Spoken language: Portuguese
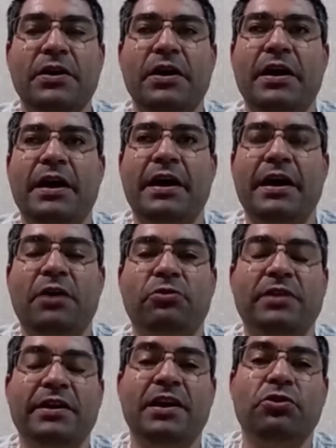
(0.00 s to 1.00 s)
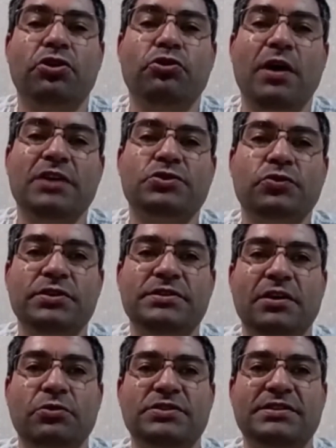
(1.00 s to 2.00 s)
É, o treinador do
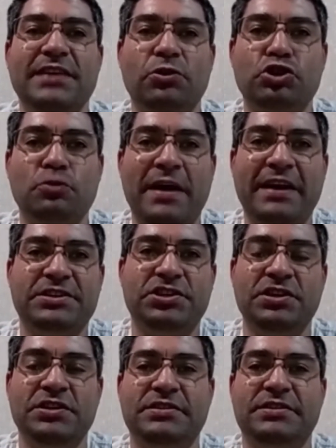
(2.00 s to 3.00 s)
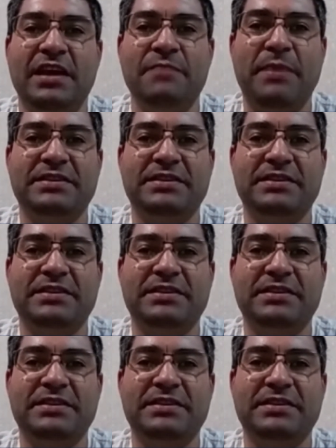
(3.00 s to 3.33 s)
Azures é o Celso Martins, tem